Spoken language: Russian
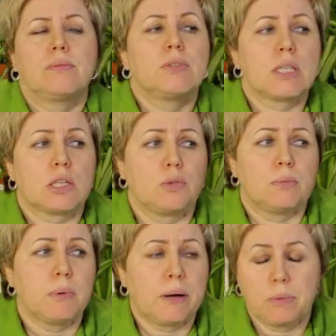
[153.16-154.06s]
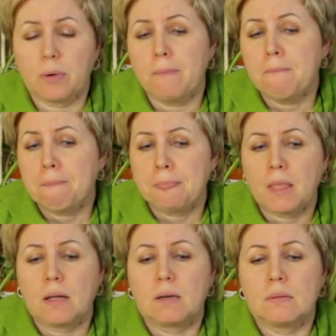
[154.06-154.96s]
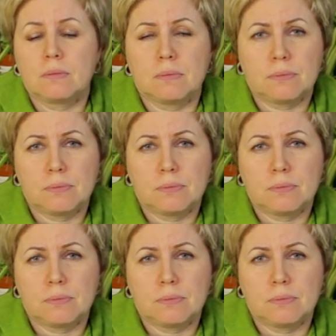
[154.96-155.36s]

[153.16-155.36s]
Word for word: Высаживают бамию на